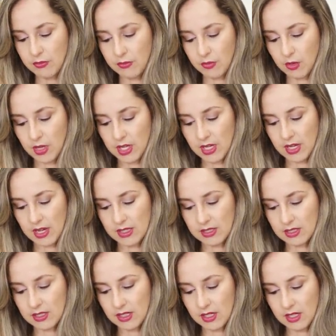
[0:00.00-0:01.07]
foi
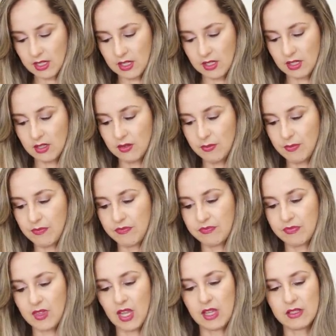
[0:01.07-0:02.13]
essa daqui,
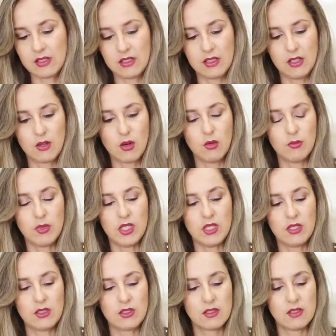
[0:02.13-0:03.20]
a Silicon
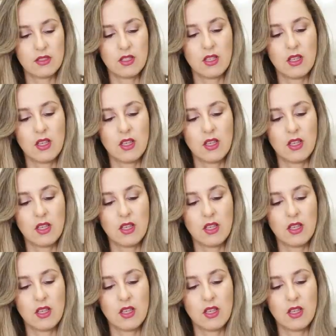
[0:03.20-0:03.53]
Mix,